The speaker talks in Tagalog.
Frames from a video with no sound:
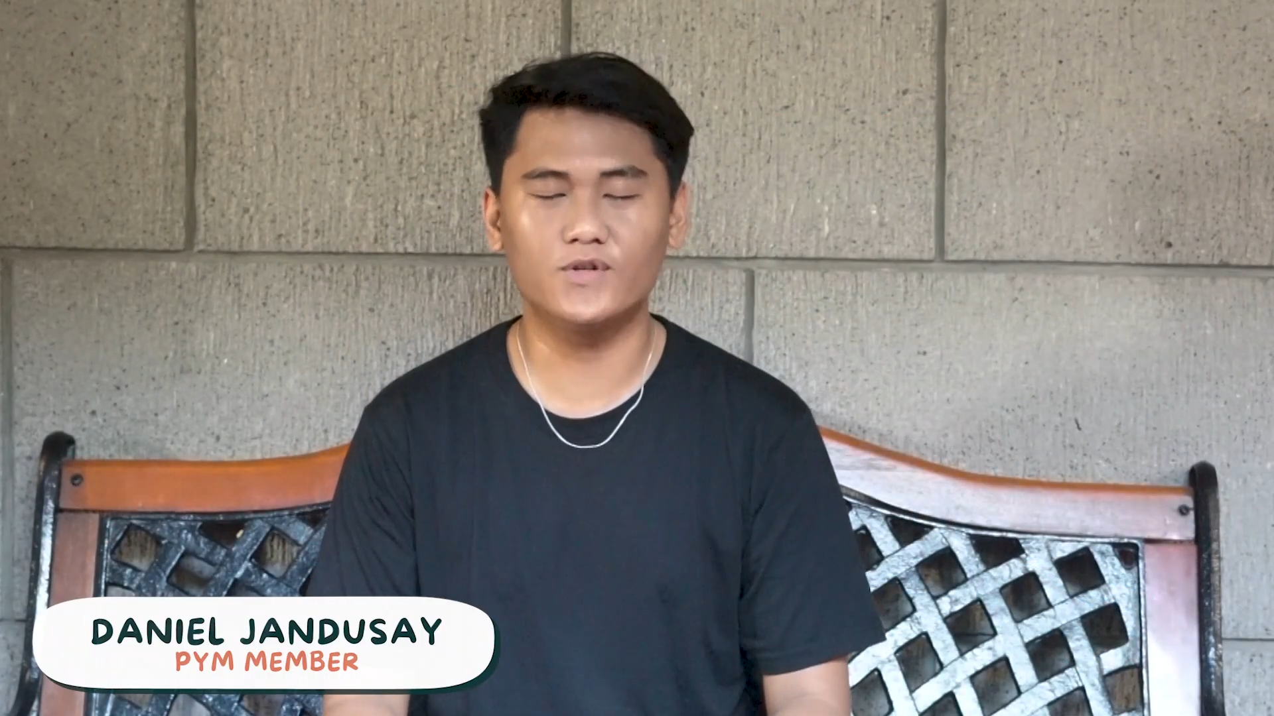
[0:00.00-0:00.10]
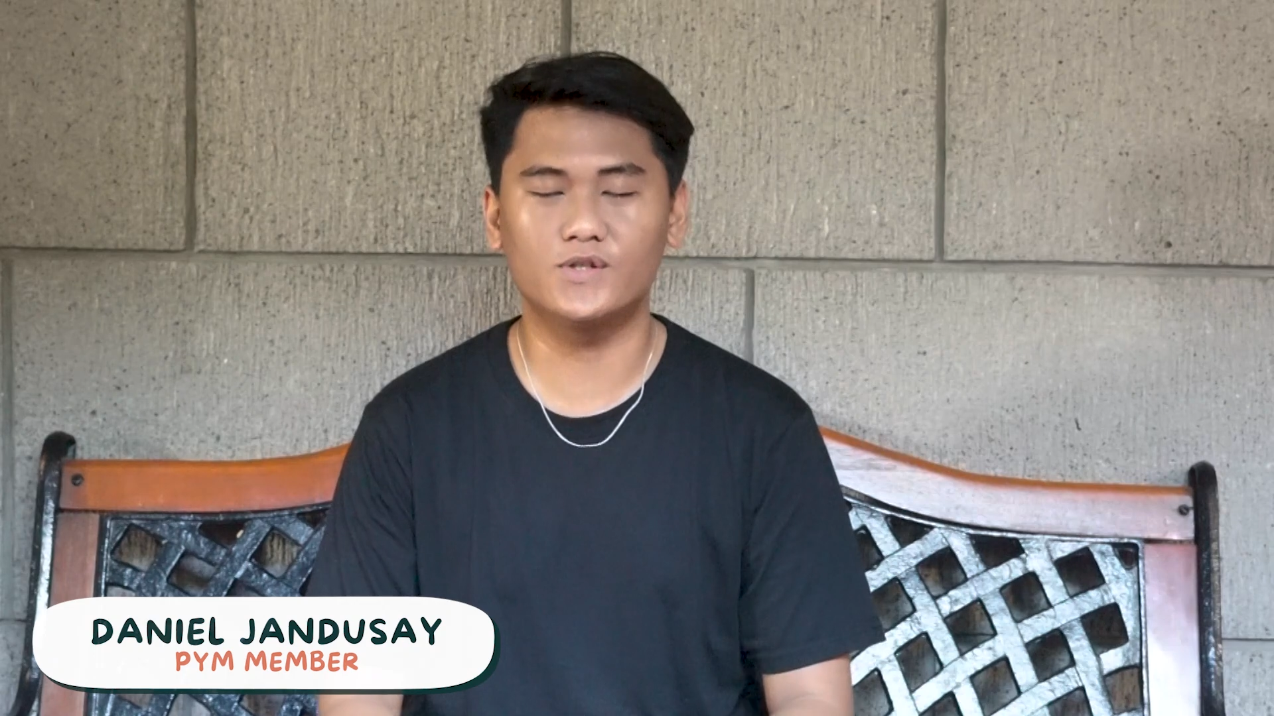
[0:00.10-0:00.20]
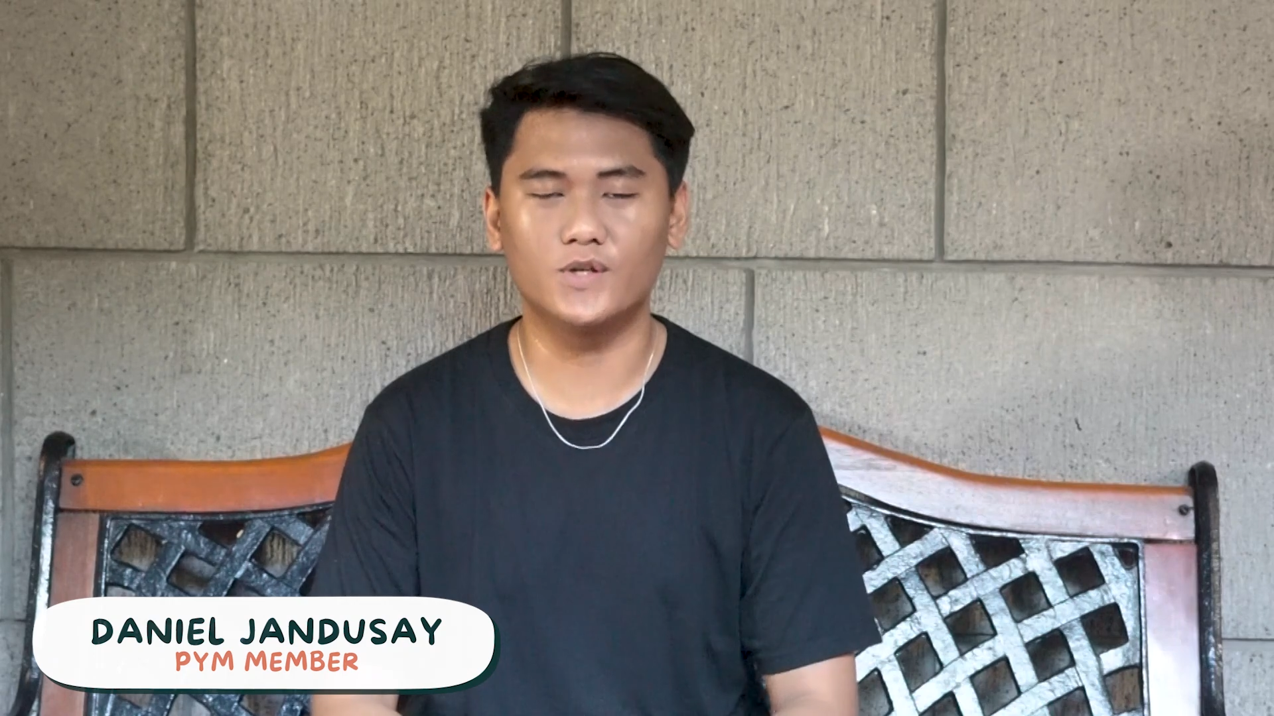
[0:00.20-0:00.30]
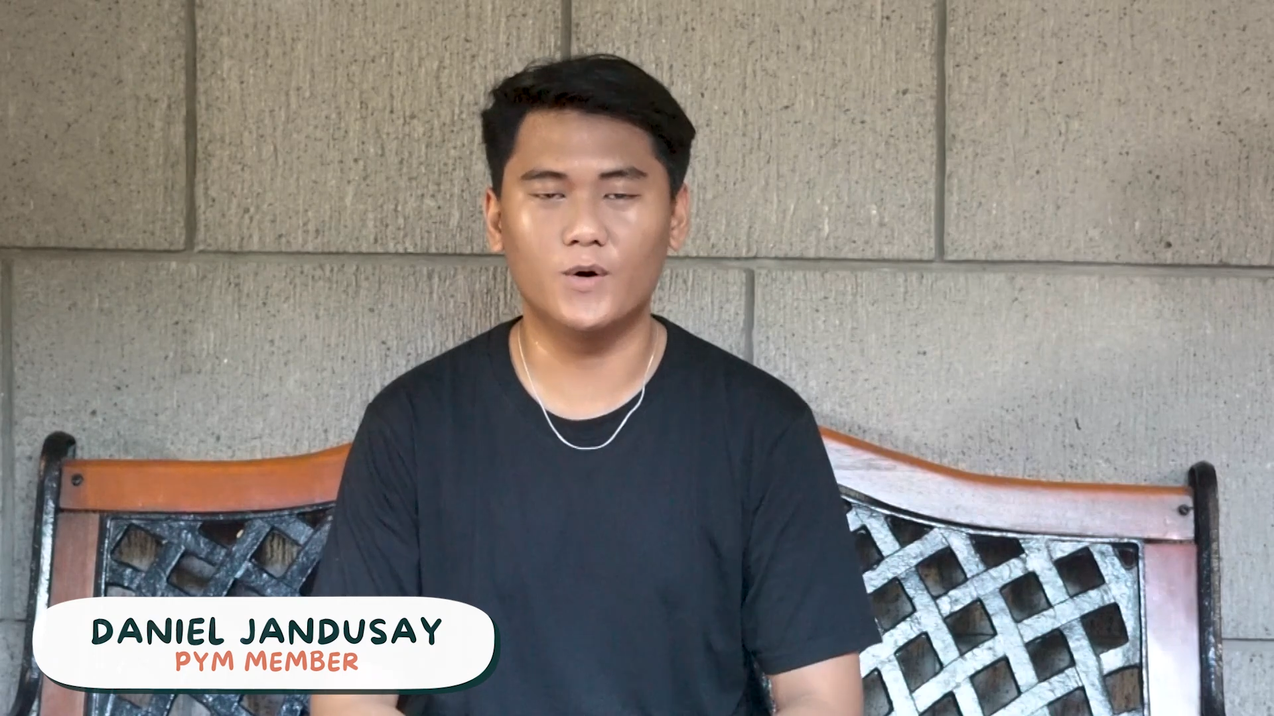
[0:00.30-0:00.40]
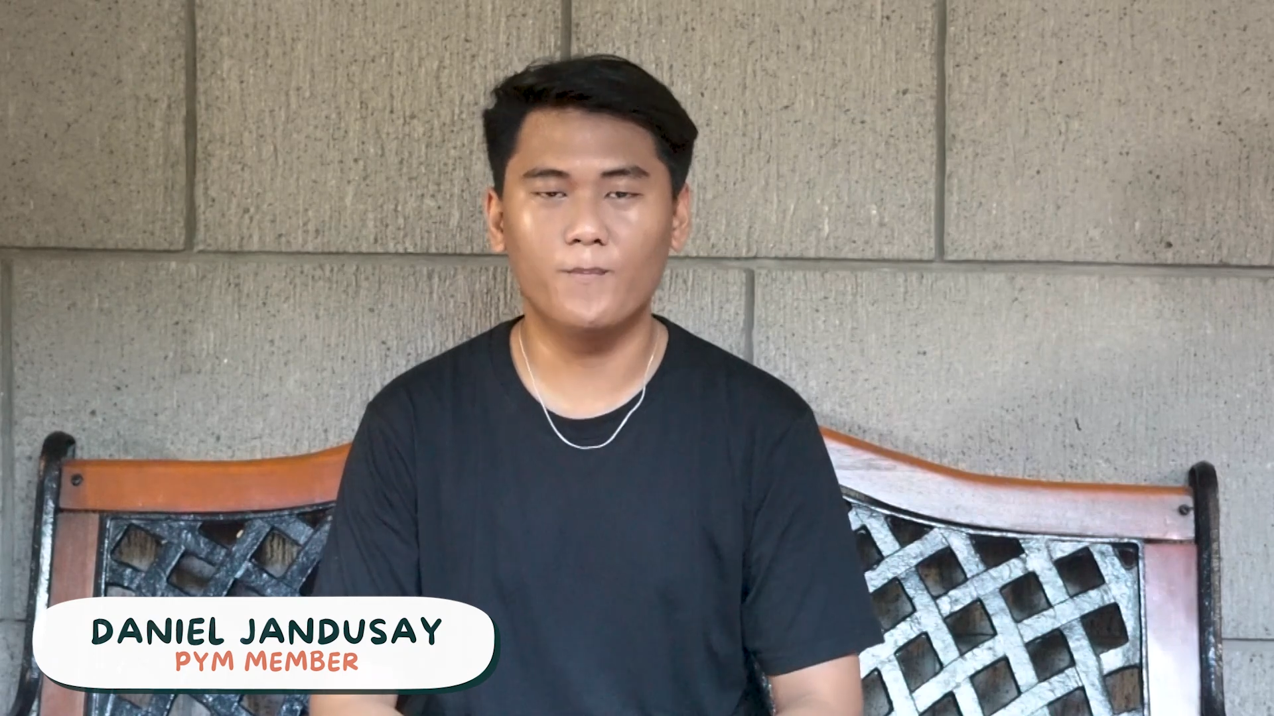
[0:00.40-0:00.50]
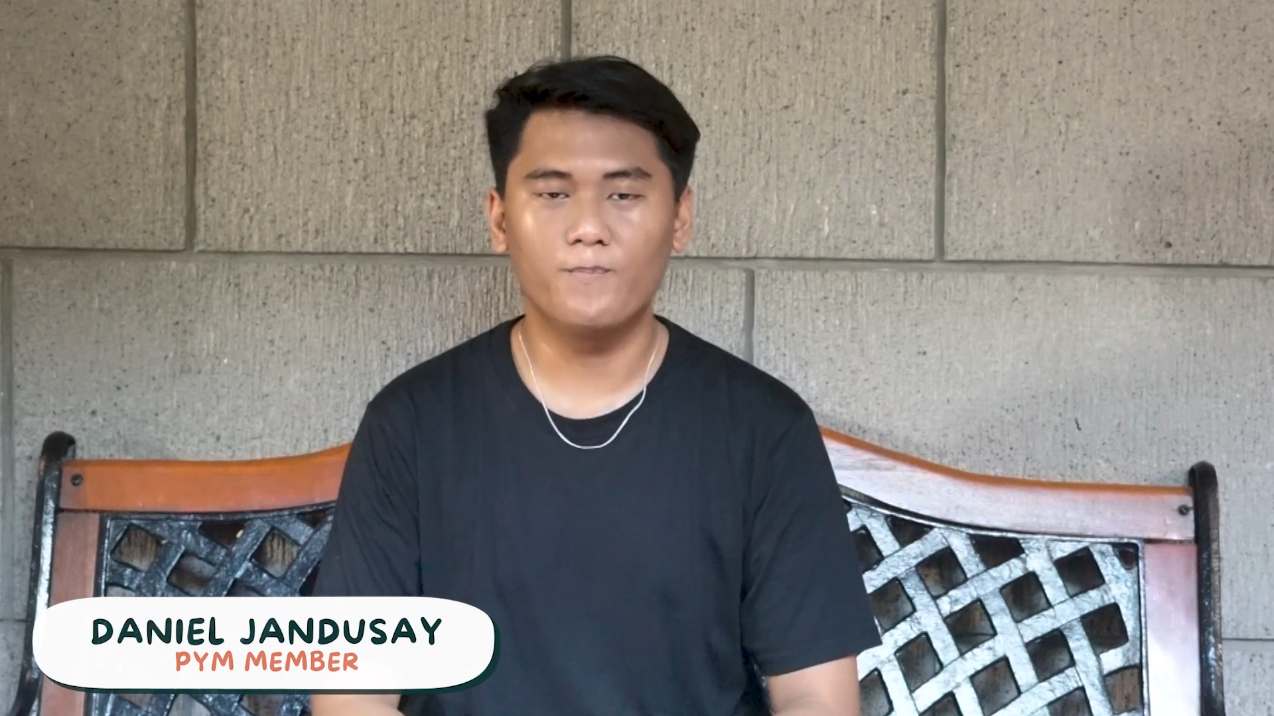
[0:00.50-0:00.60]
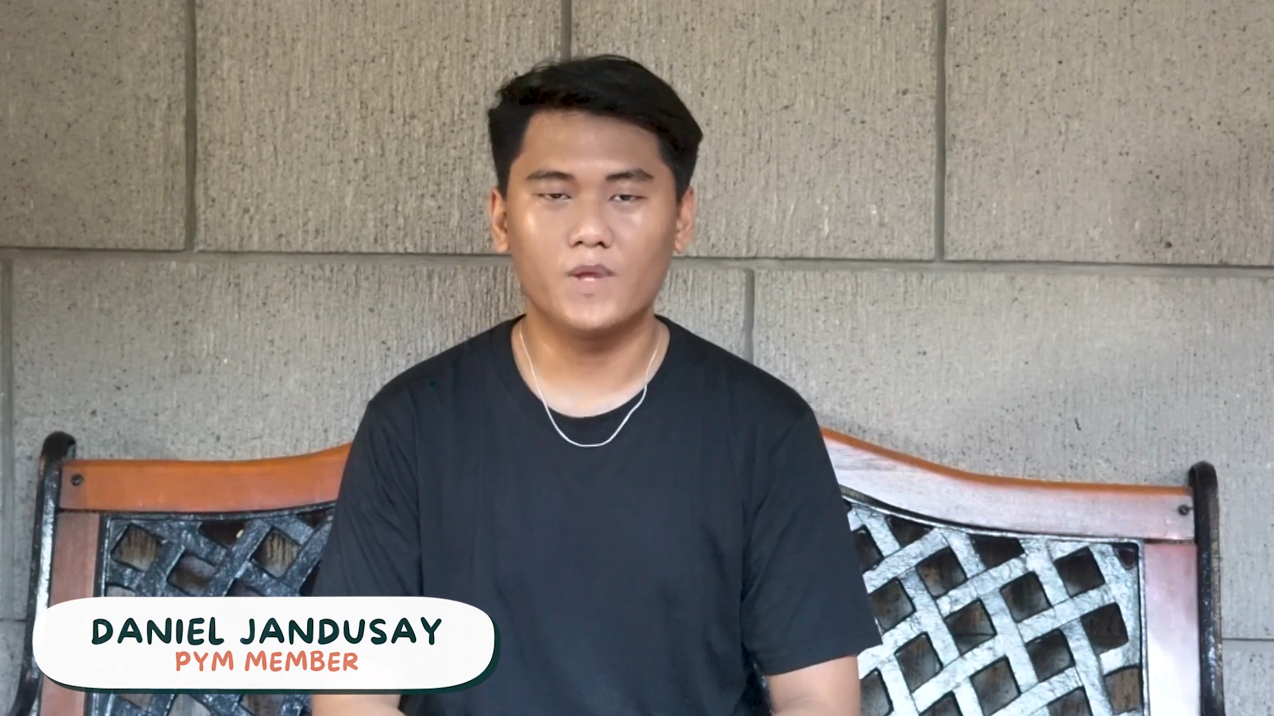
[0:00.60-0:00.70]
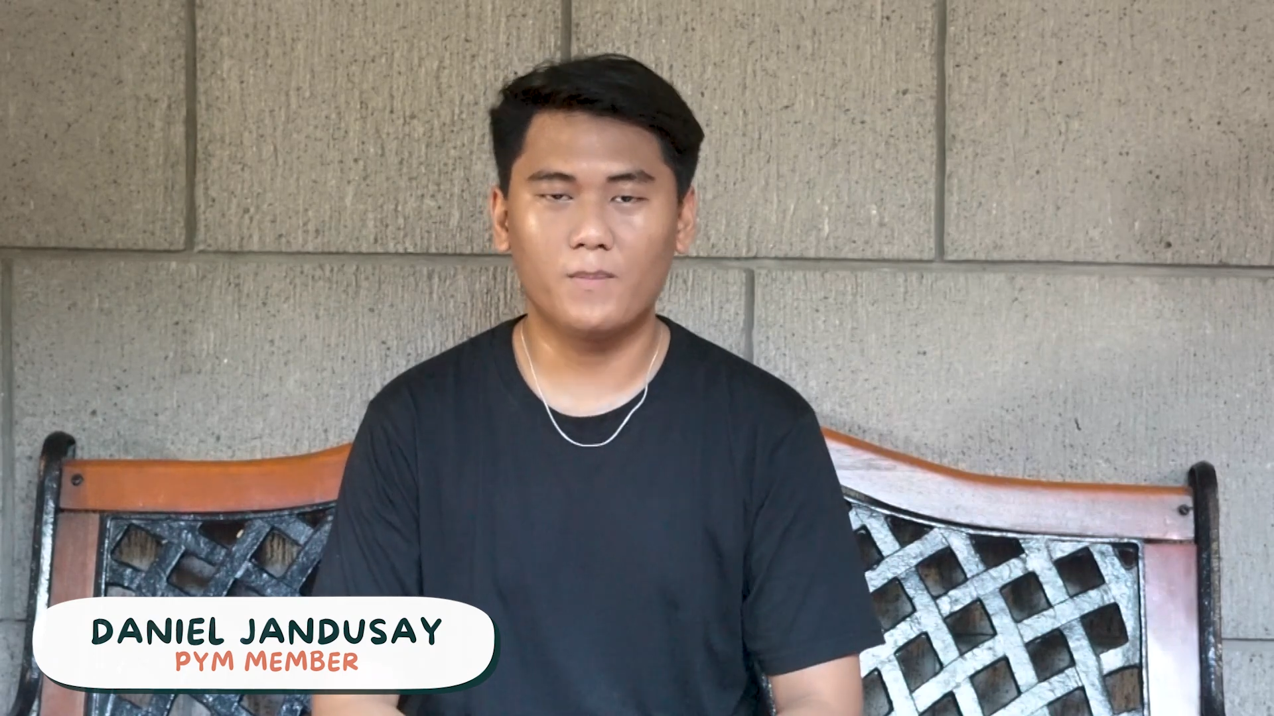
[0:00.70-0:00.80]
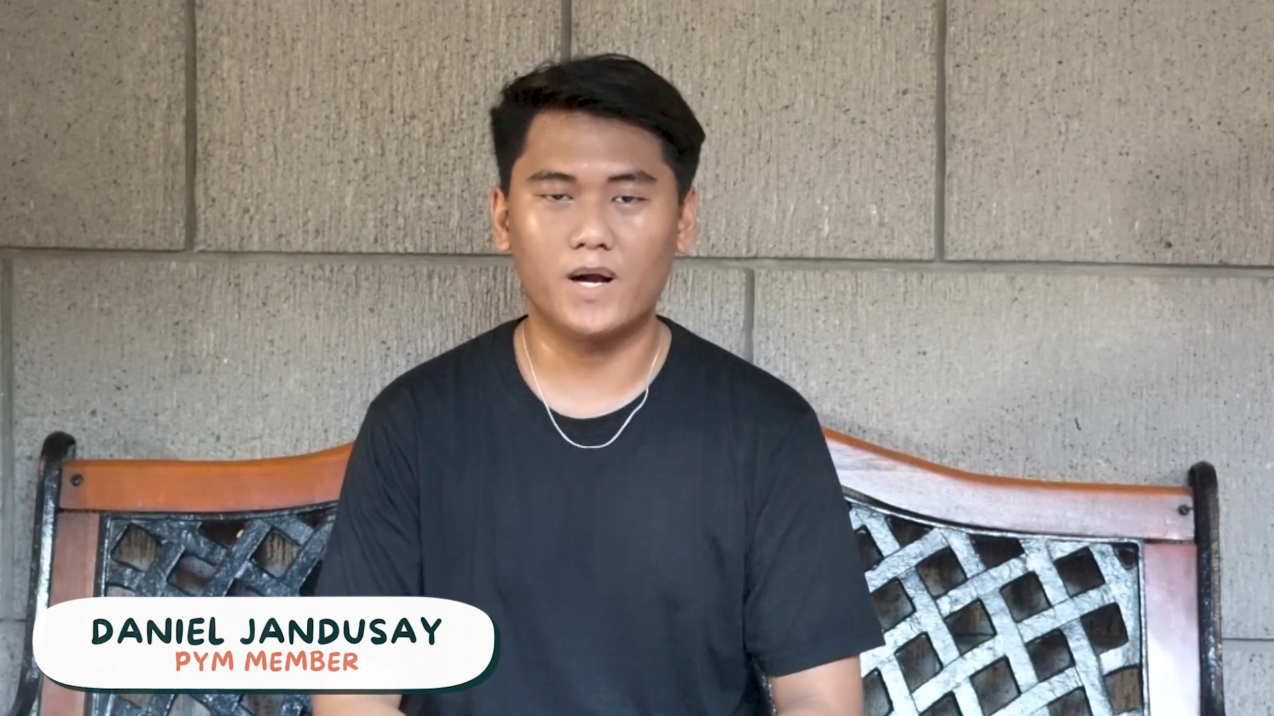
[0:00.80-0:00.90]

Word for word: ng efforts nyo